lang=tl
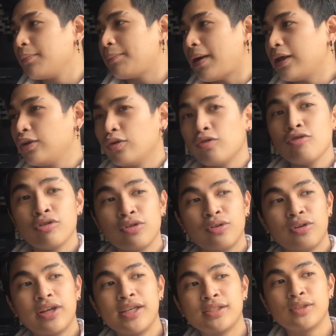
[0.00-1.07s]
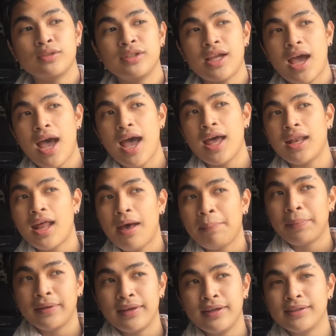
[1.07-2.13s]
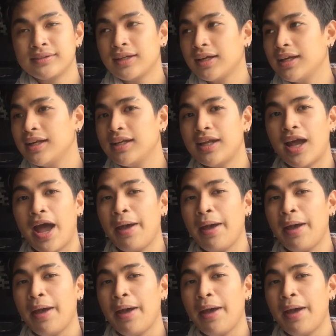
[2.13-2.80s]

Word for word: Paano kung yung reason niya, hahanapin niya yung sarili niya?